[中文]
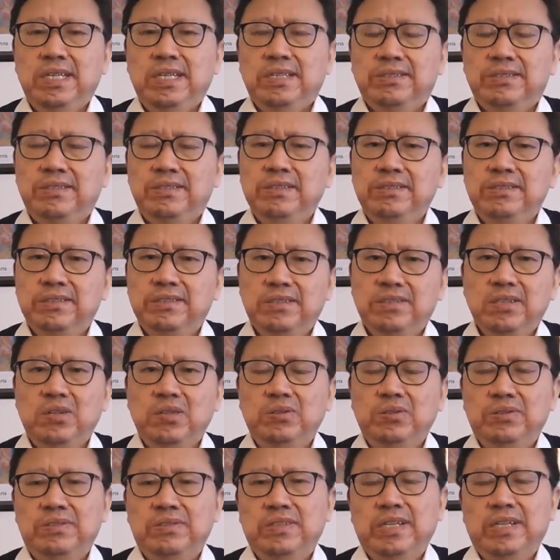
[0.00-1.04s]
争执之
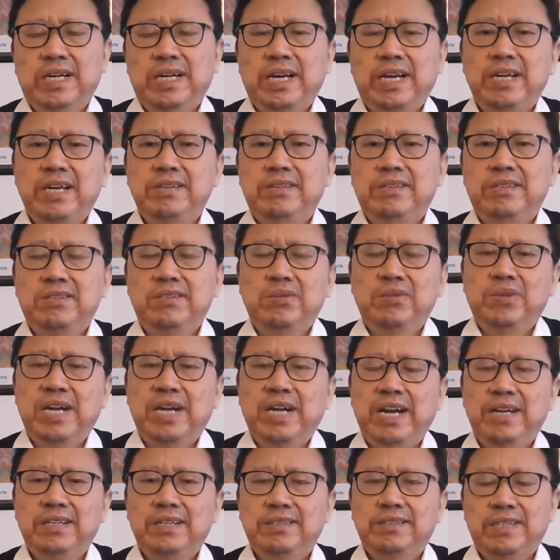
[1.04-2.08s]
后，这个黑衣人走
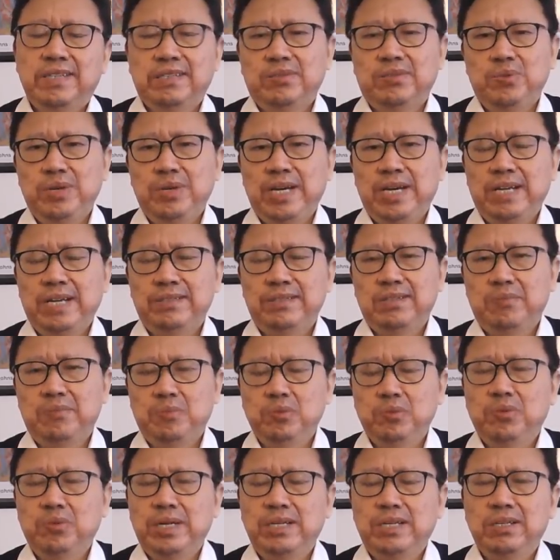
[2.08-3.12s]
开，但是绿衣汉子
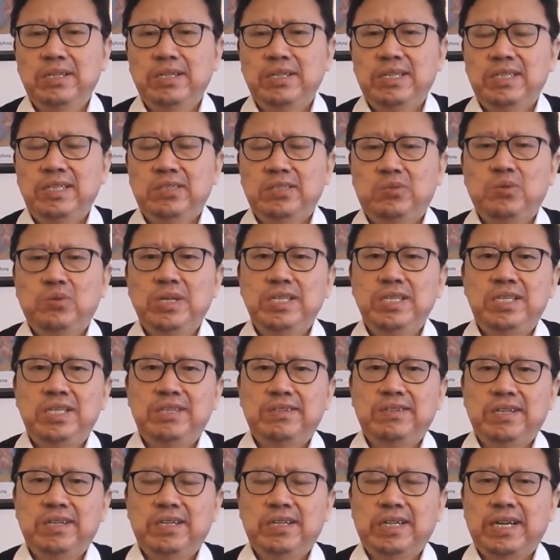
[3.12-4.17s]
不断的追击
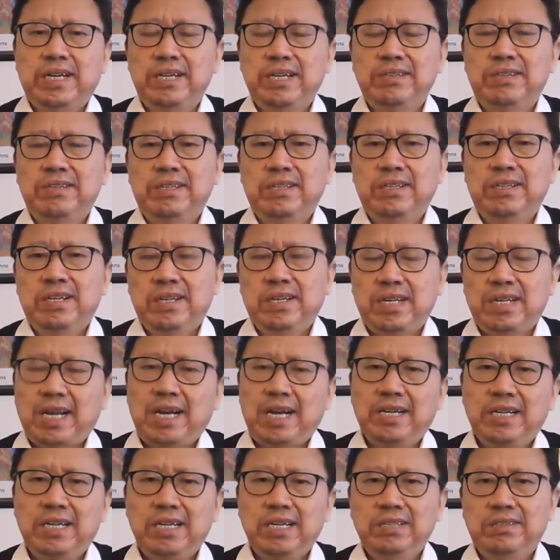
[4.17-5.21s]
这个黑衣人，
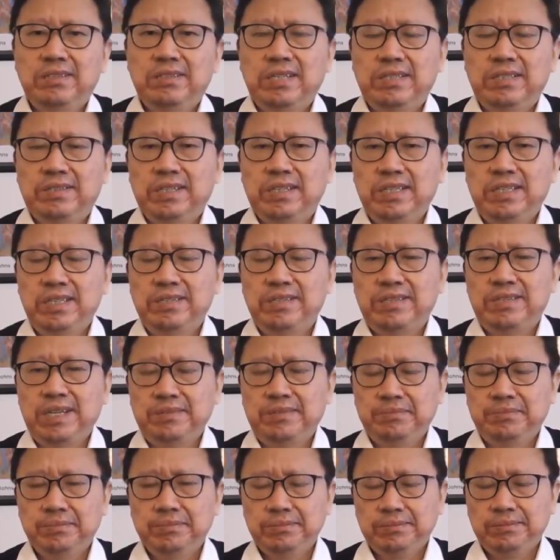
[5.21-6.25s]
拉黑衣人的这个衣衫，
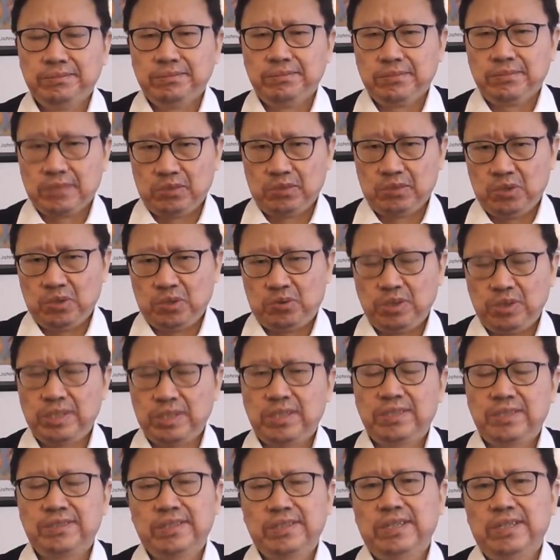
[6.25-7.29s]
最后追
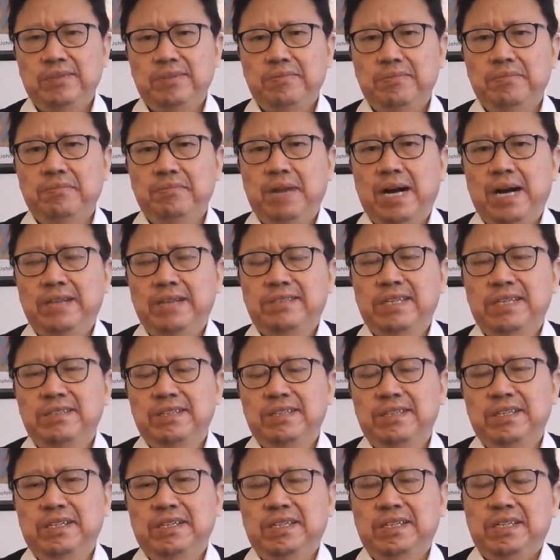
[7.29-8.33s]
到了这个马鞍山
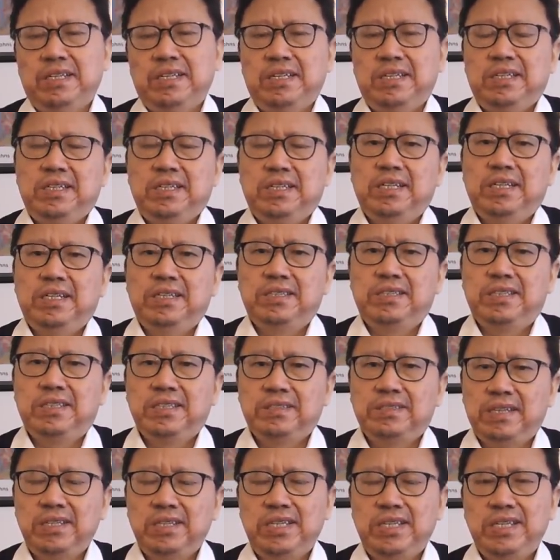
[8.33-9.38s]
这个，呃，
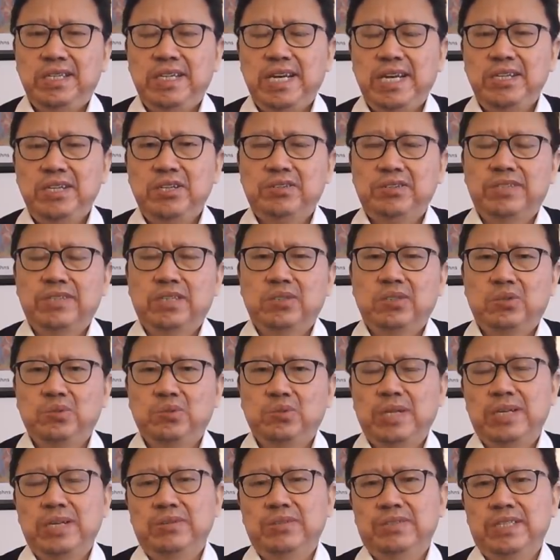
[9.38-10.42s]
人行天桥上，突
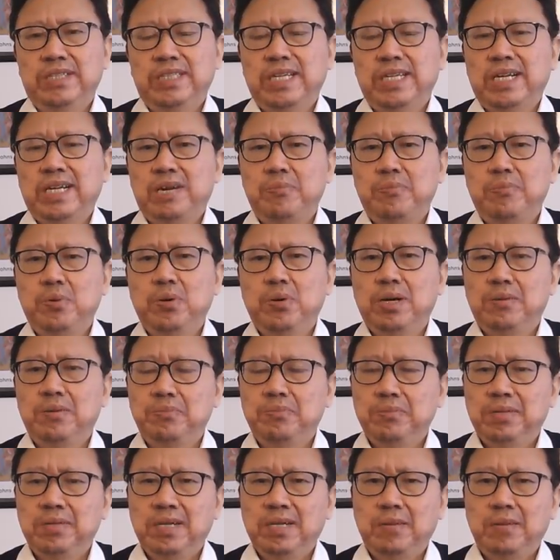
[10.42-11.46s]
然有人向他泼了
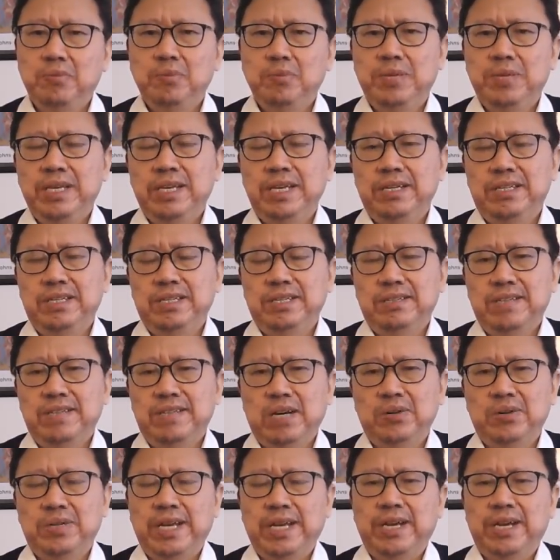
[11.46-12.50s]
啊不明液体，然
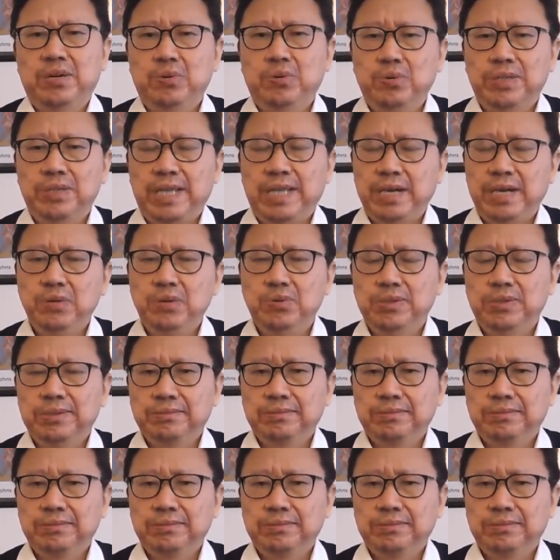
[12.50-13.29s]
后点火，点火，